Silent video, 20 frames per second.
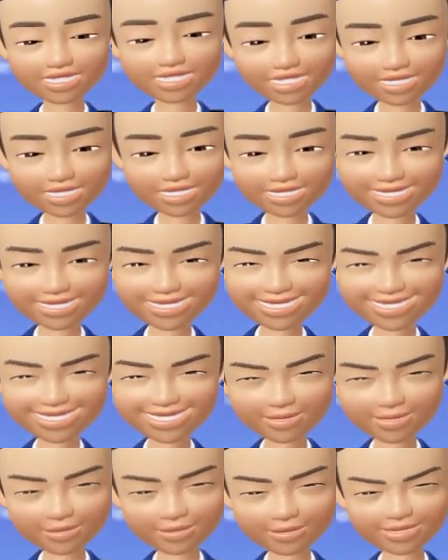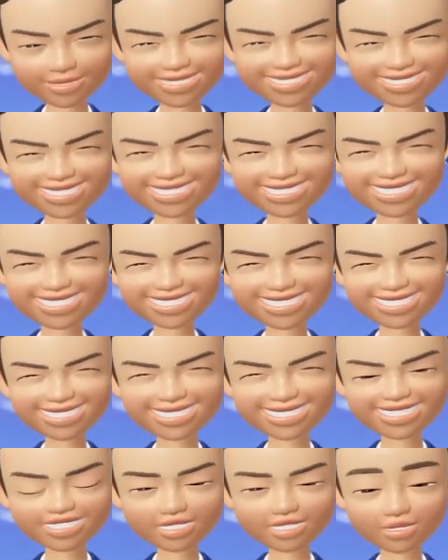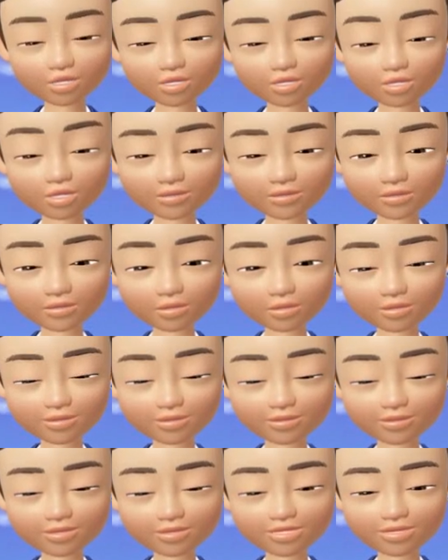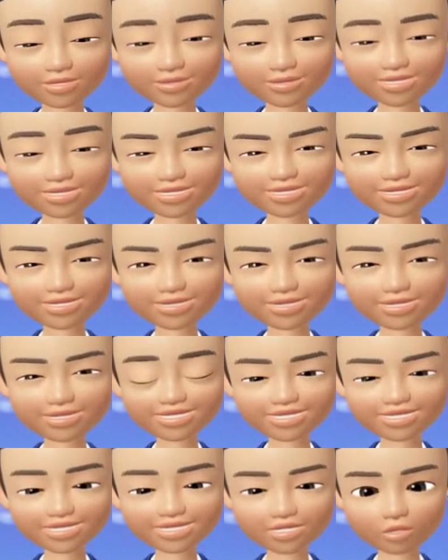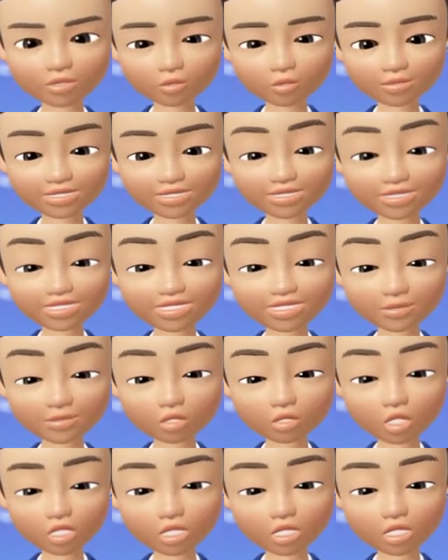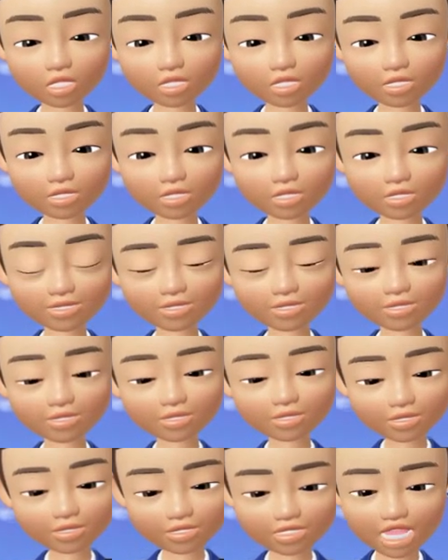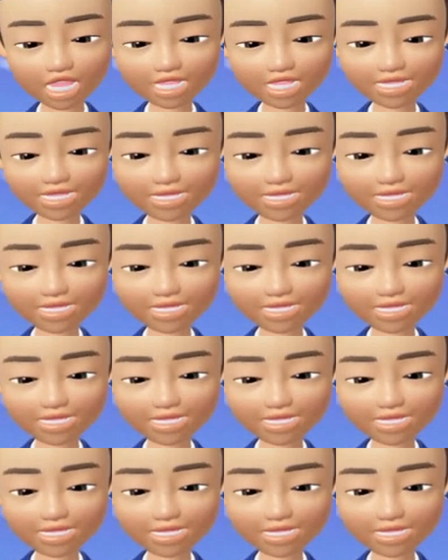えー、プラスに進んでるんじゃないかなということで、そちらをちょっと紹介していきたいなと